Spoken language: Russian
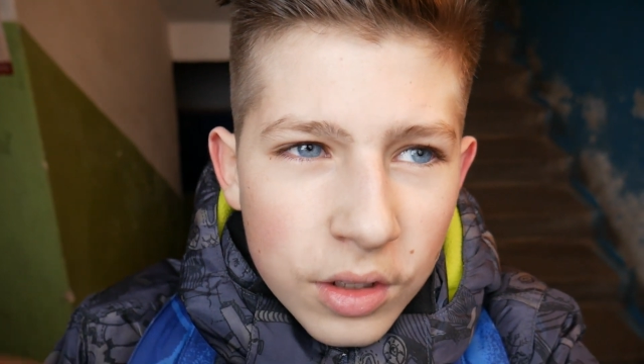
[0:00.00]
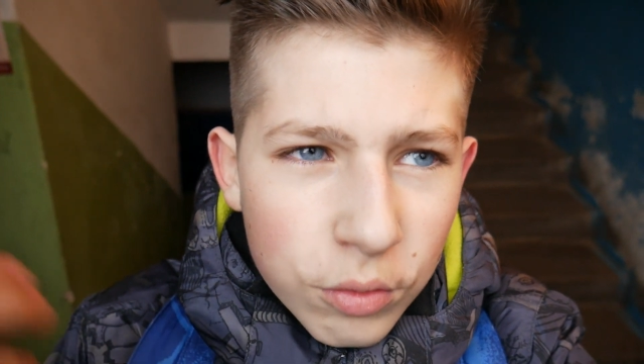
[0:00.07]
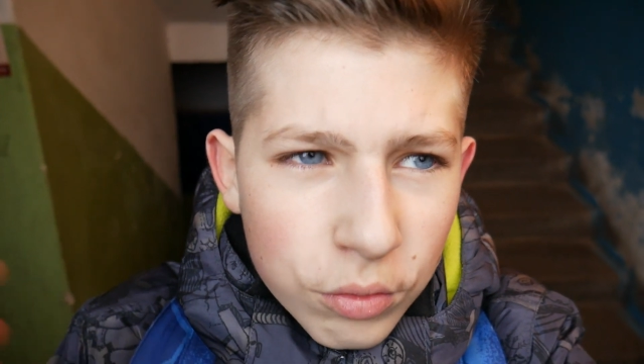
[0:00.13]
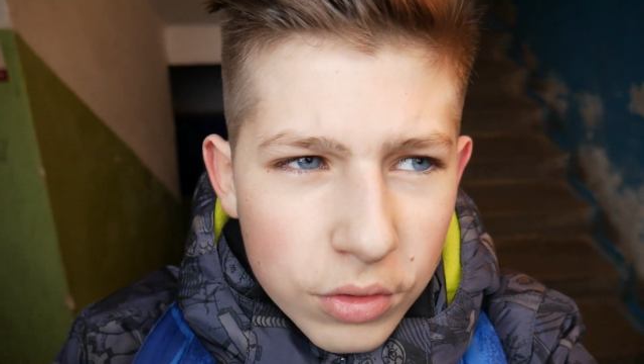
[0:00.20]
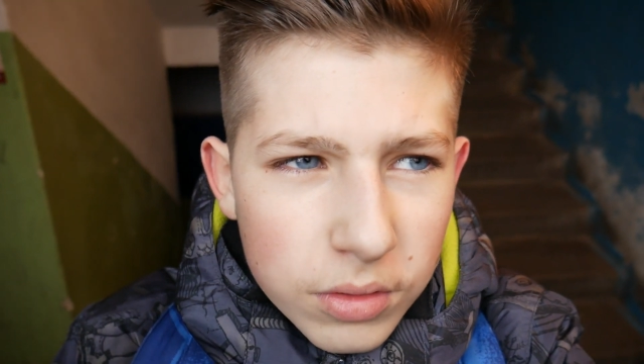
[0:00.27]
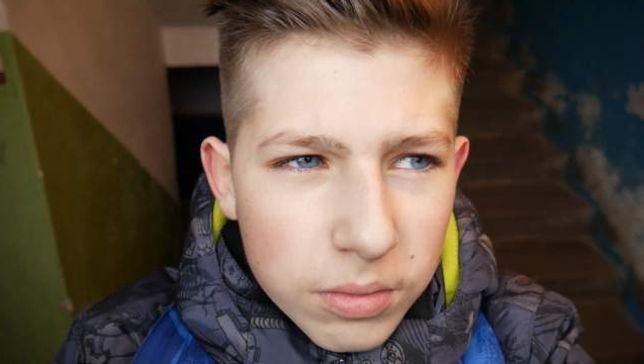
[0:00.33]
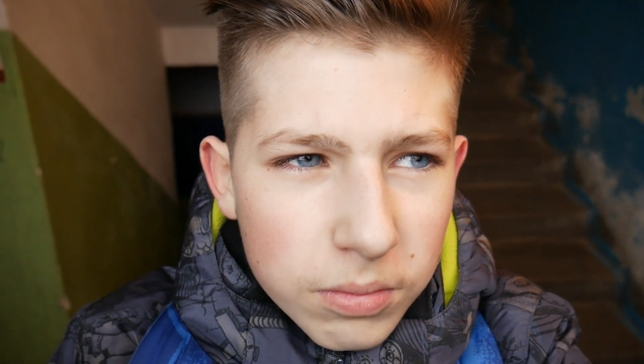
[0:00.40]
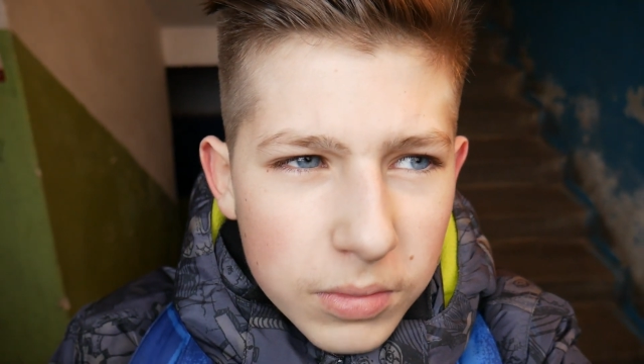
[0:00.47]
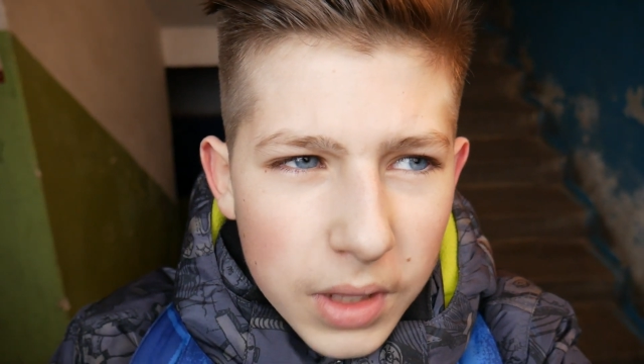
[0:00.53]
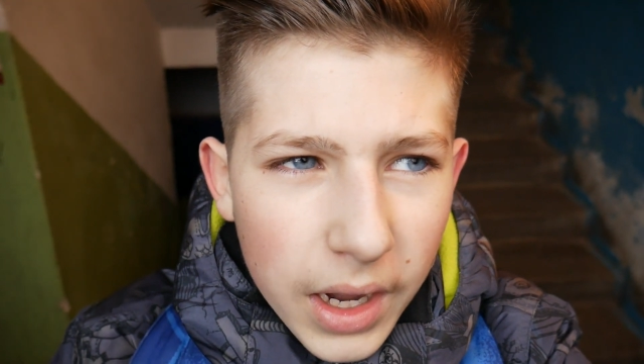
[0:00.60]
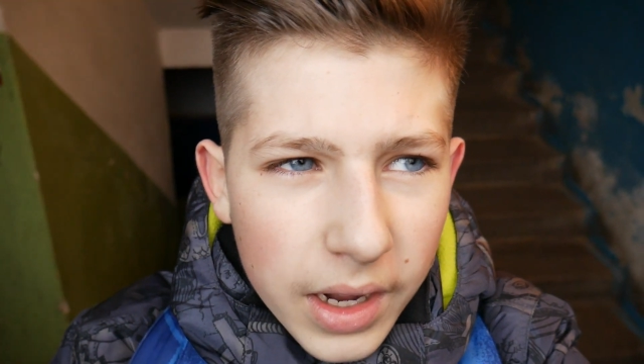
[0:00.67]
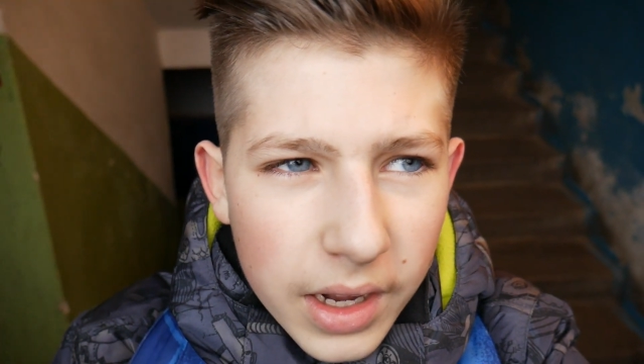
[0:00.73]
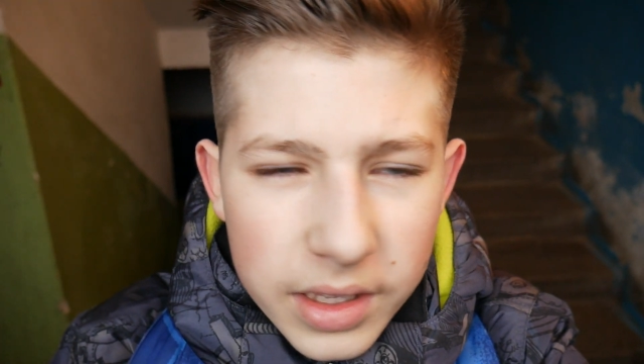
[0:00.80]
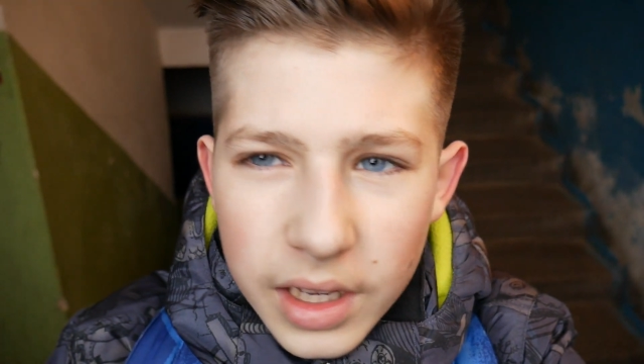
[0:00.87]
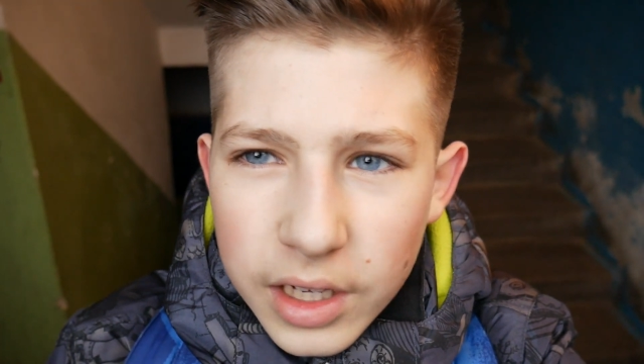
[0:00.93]
ну
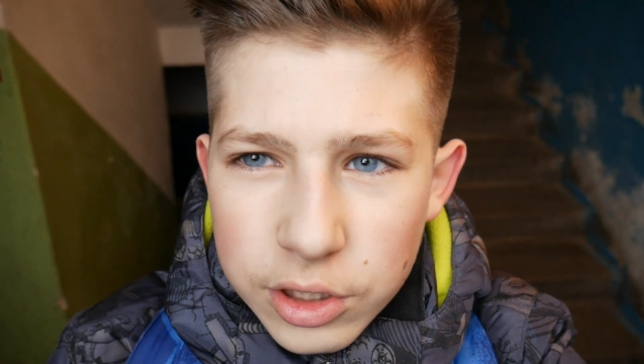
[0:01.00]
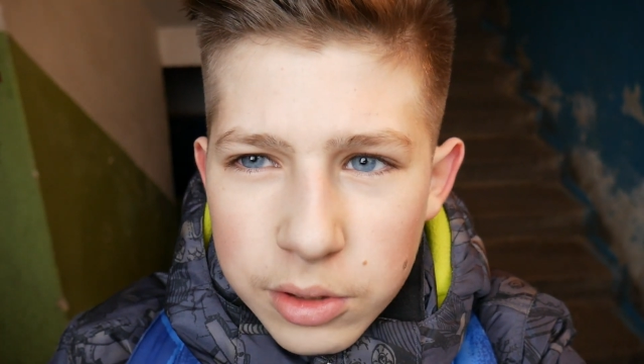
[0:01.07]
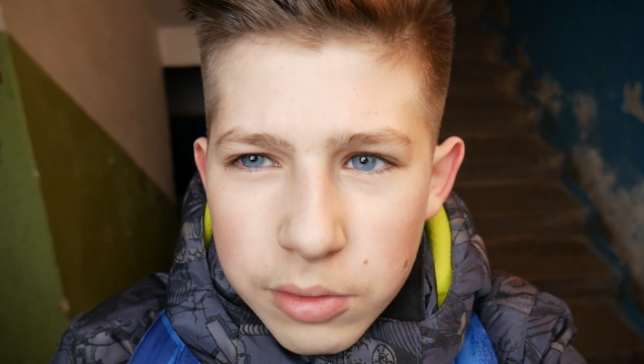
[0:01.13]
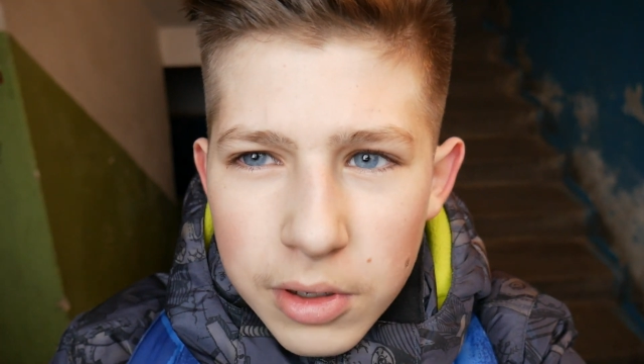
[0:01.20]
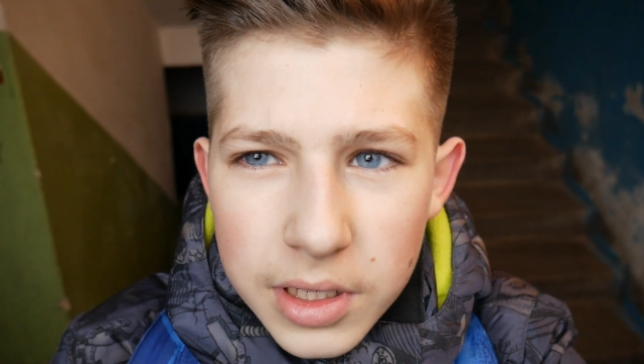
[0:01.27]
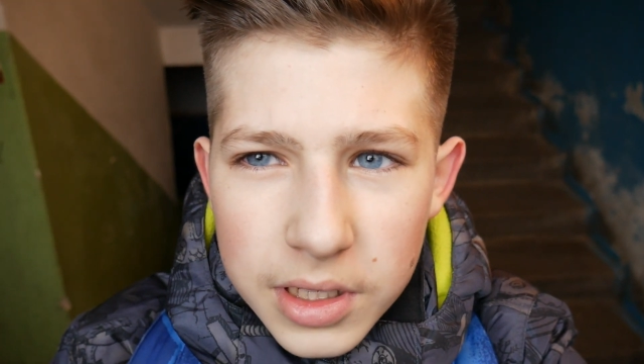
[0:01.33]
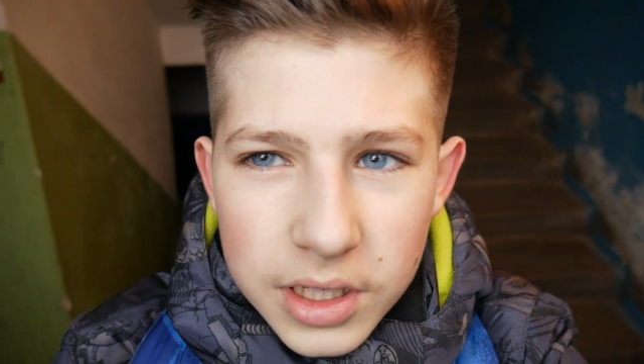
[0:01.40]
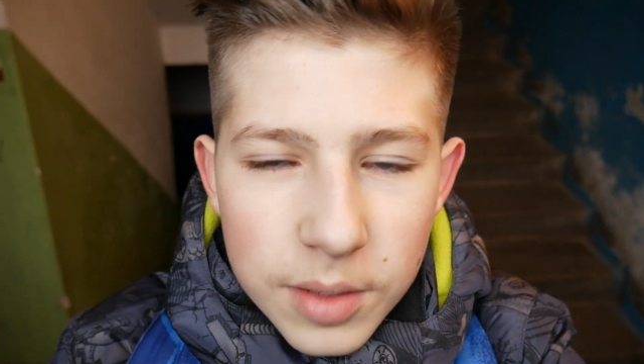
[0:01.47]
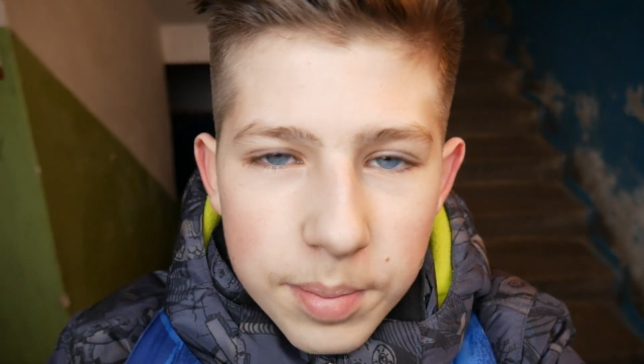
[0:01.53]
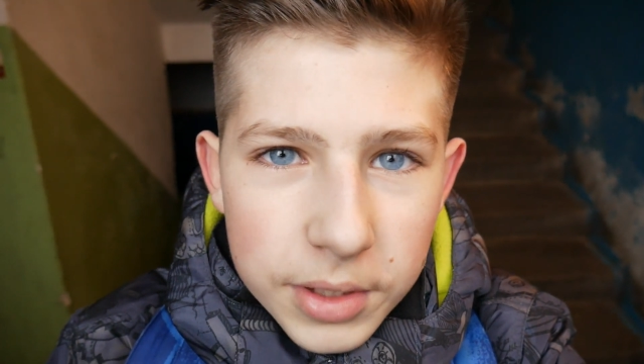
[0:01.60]
так как я, школьники,